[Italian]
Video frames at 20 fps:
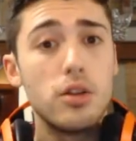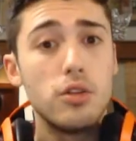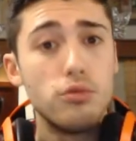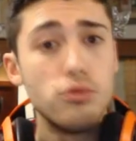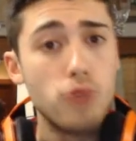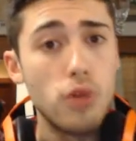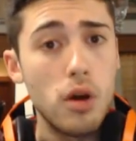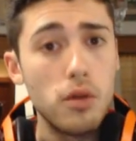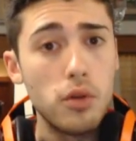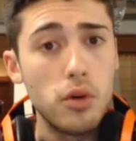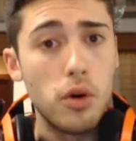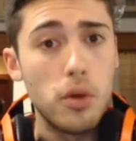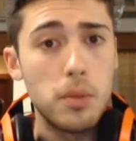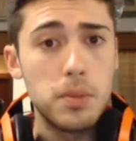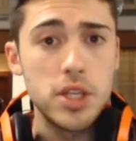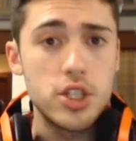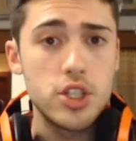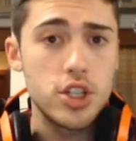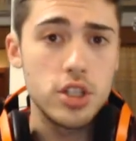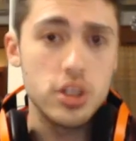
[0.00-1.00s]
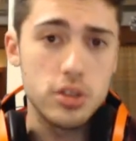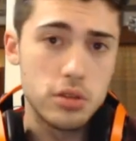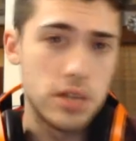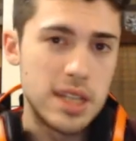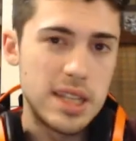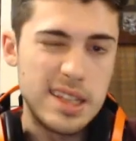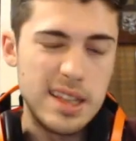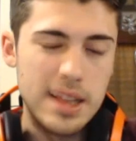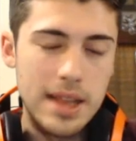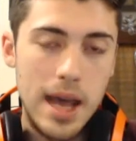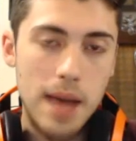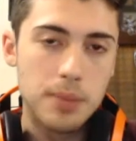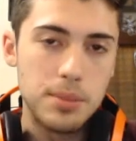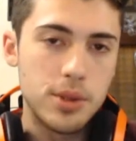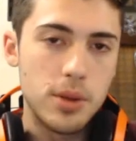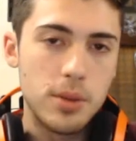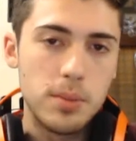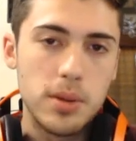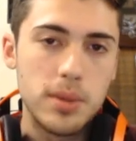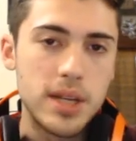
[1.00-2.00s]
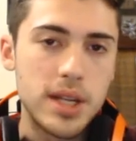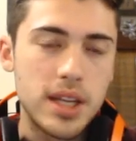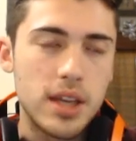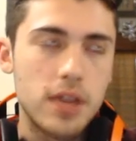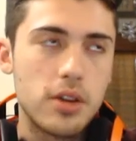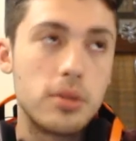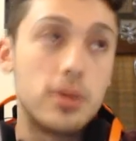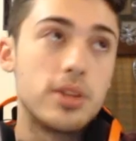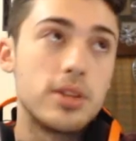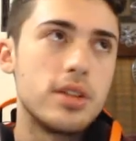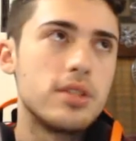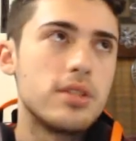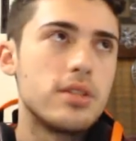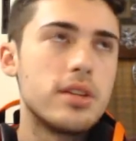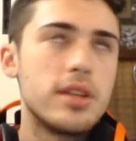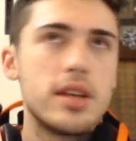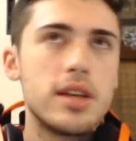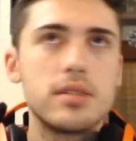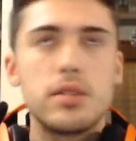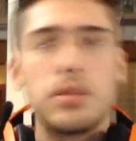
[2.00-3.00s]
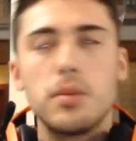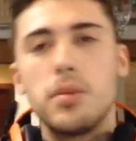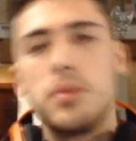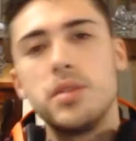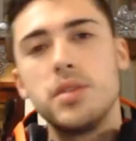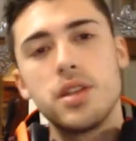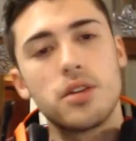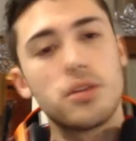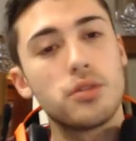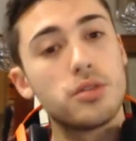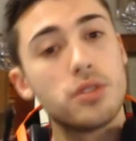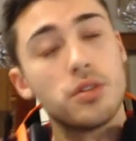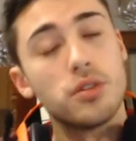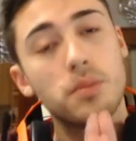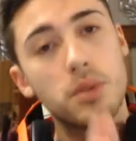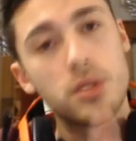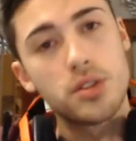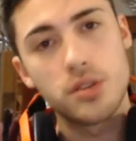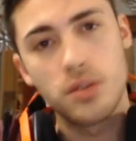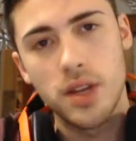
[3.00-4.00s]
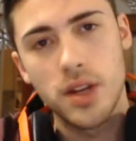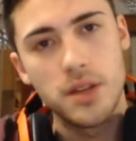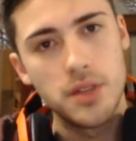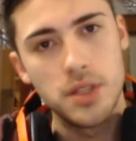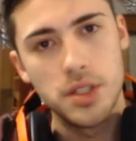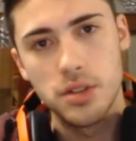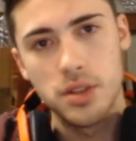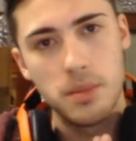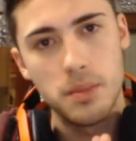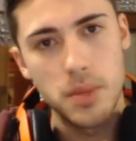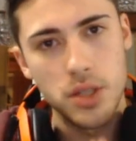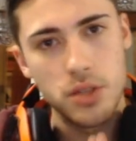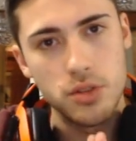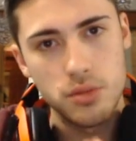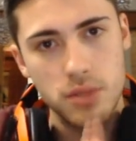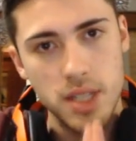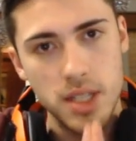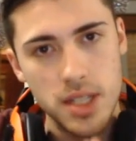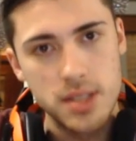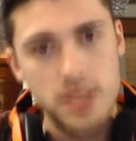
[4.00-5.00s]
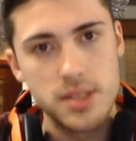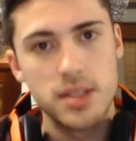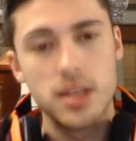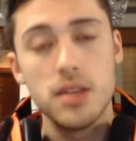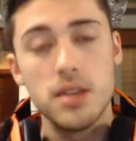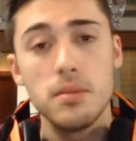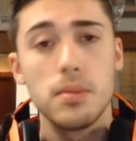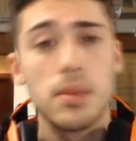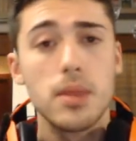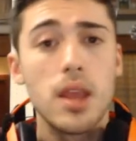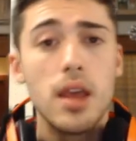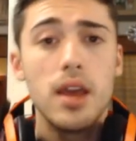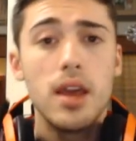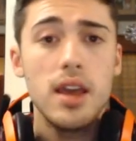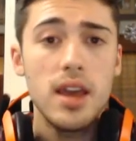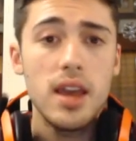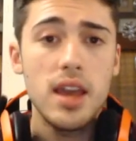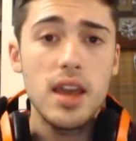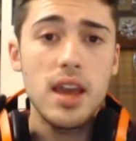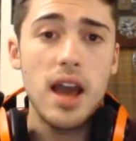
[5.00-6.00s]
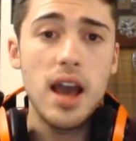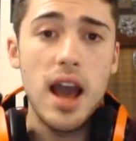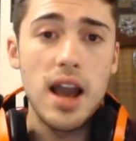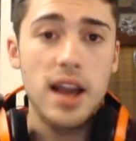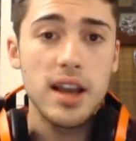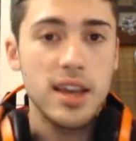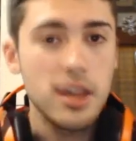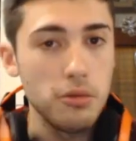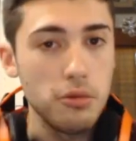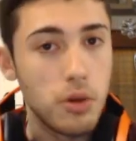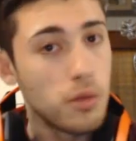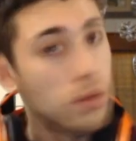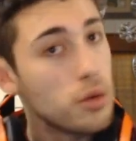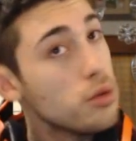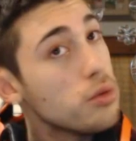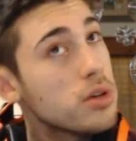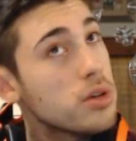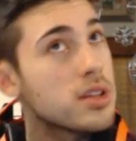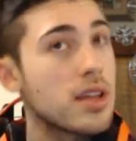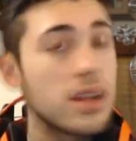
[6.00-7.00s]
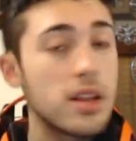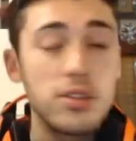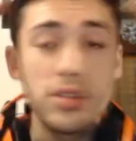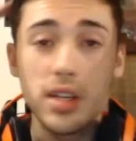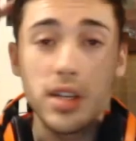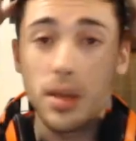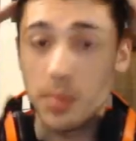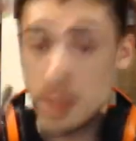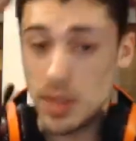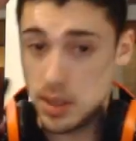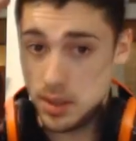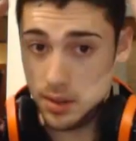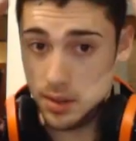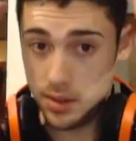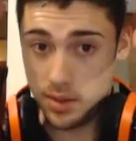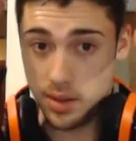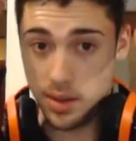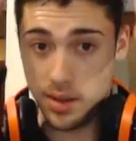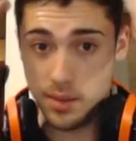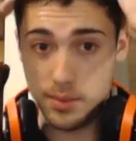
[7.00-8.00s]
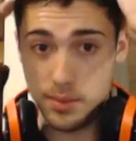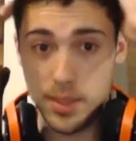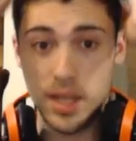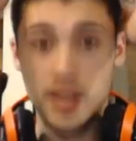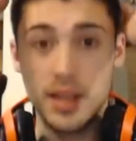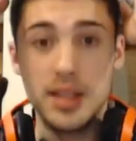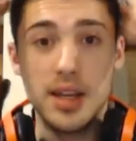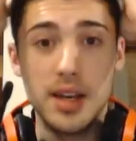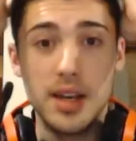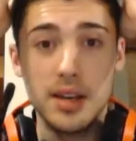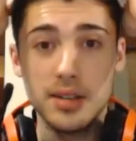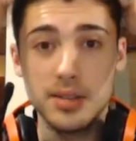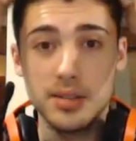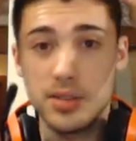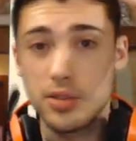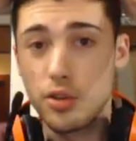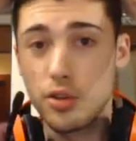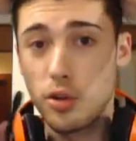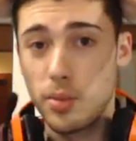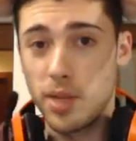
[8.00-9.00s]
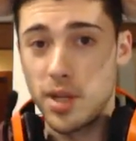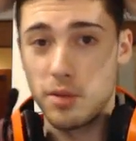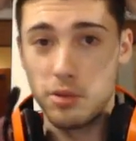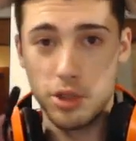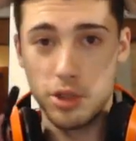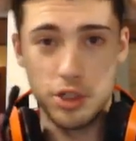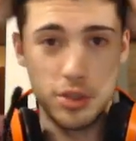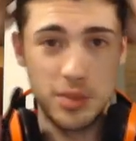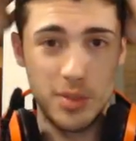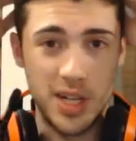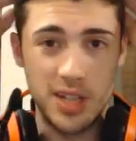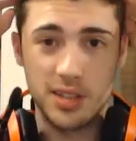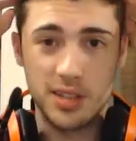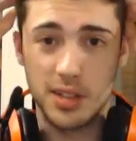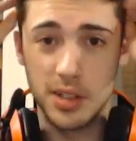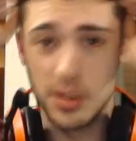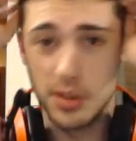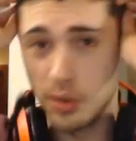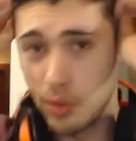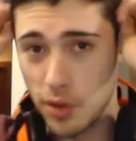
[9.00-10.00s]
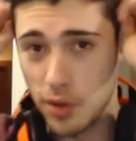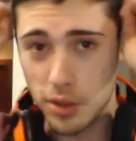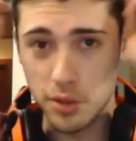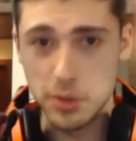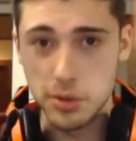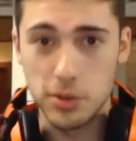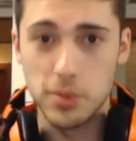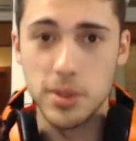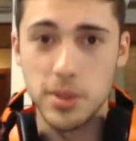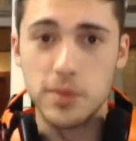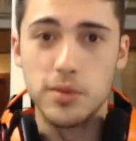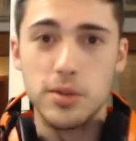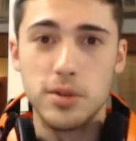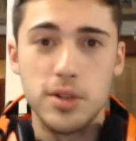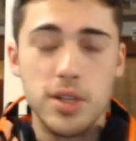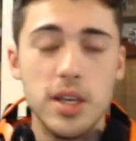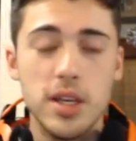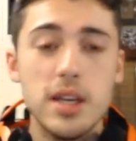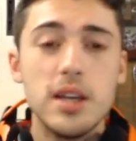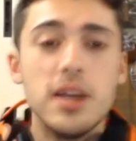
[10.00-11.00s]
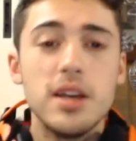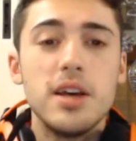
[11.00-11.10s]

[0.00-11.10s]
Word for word: Nuovo PC, sto usando il laptop perché come ho detto il desktop mi si è rotto e non posso fare video nemmeno su DayZ. E anche nuovo look, taglio di capelli, eh, belli eh, solo per i 15.000 iscritti, l'ho fatto solo per voi.